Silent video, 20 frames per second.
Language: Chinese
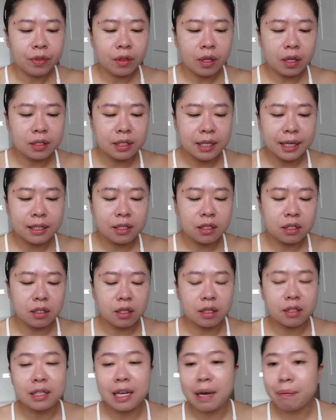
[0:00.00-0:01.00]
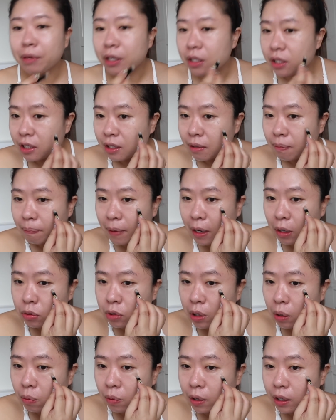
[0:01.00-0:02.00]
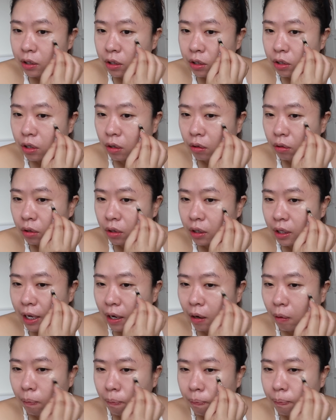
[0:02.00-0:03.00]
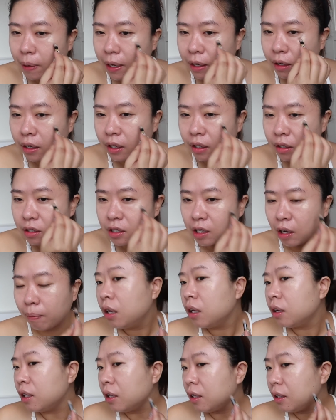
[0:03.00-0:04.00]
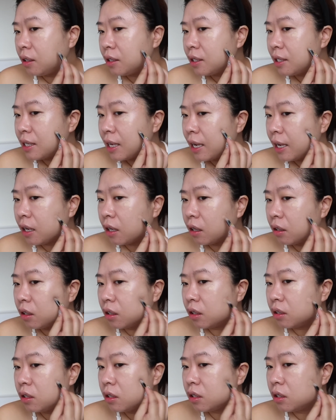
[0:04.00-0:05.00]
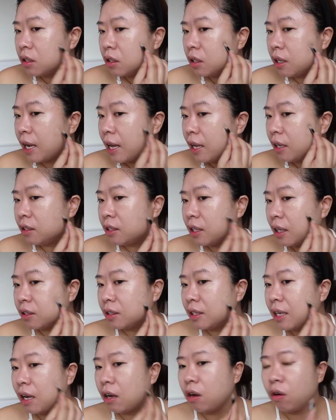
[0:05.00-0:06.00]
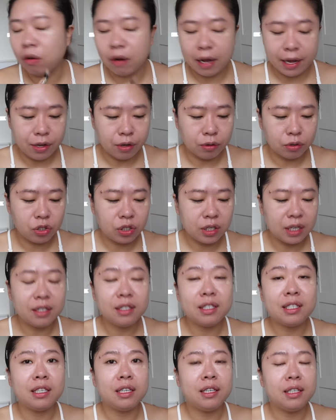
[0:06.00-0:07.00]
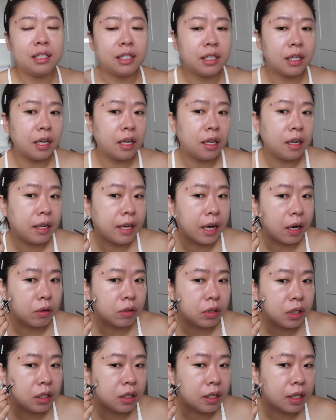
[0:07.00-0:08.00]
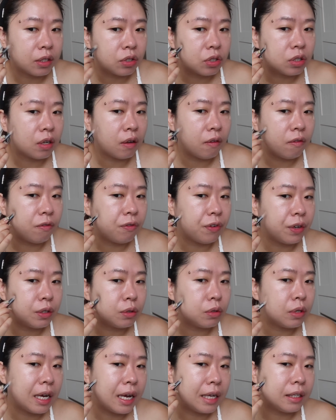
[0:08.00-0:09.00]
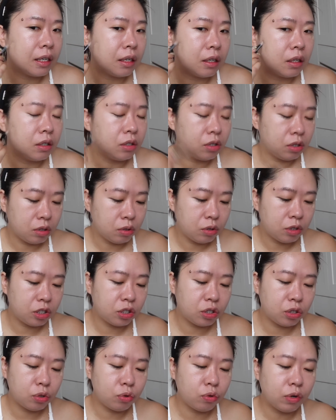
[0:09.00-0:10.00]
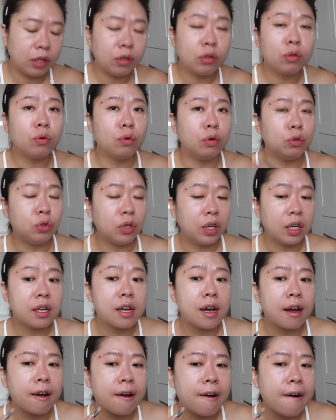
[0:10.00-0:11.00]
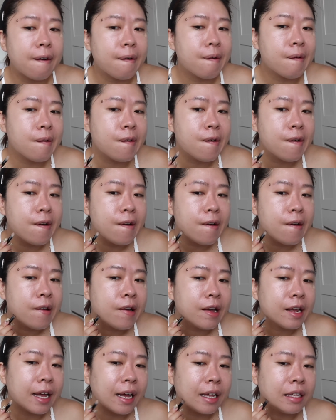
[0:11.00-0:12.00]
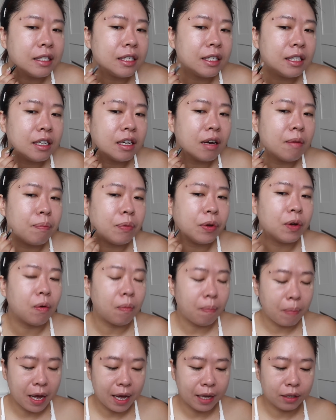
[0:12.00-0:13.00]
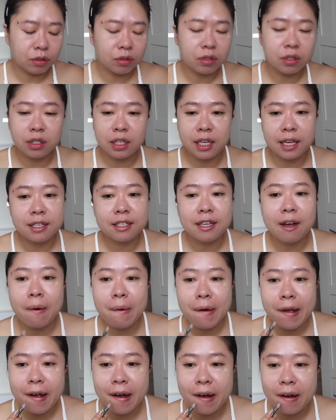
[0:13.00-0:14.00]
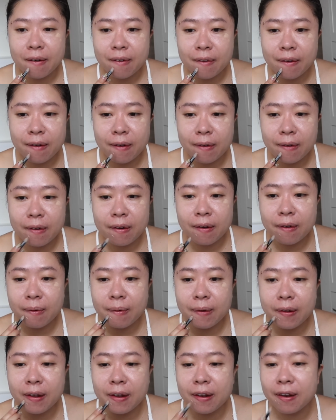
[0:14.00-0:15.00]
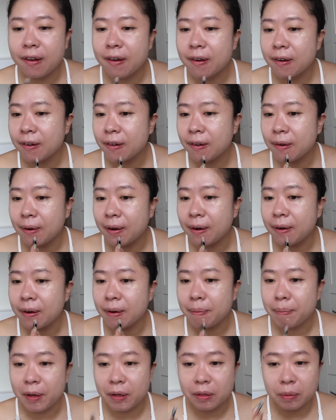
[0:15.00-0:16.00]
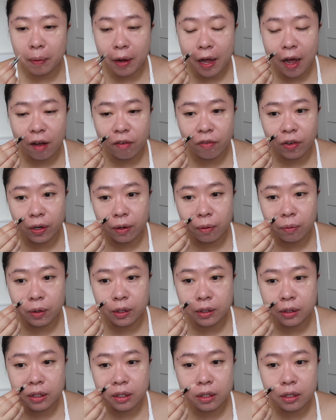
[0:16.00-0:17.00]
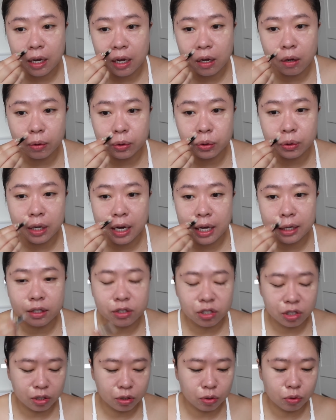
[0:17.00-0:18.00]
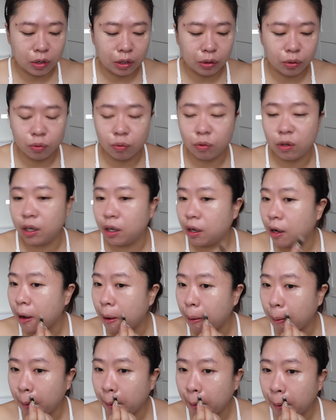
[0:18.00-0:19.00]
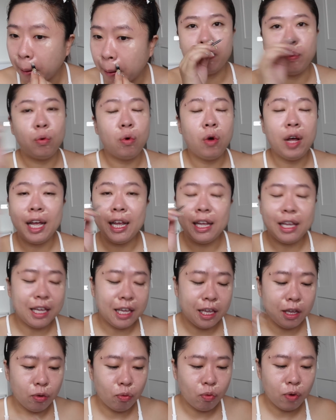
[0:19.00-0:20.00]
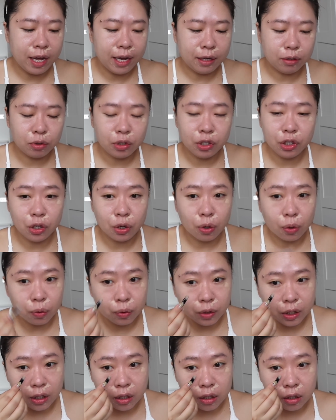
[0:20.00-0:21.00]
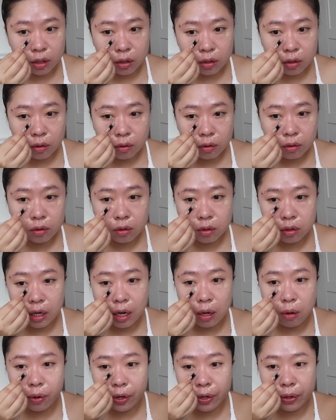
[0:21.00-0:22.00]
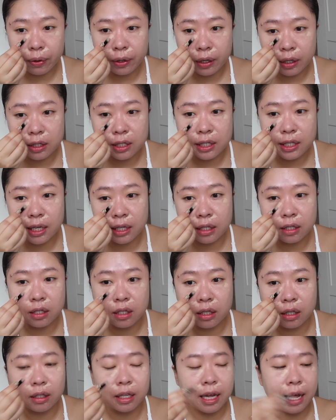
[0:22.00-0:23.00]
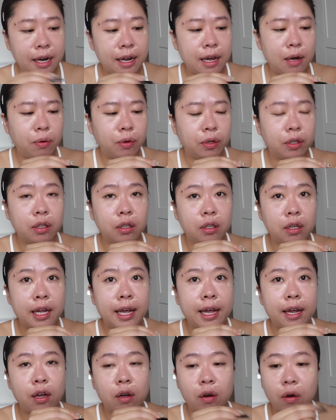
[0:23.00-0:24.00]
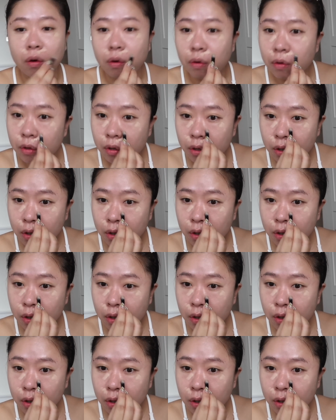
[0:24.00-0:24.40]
那这一次呢是他们的新包装，我也是用了，应该有半年以上。那这个呢是 Alice 老师，她后来有升级一些料体跟成分，所以它的湿润度我觉得更好了。干肌更不用怕，就是眼下会卡粉什么的，我自己用是完全没有什么卡粉的问题。然后我觉得它的持妆度很好。不会移位去游移那种，然后会用一个浅色打亮我的泪沟，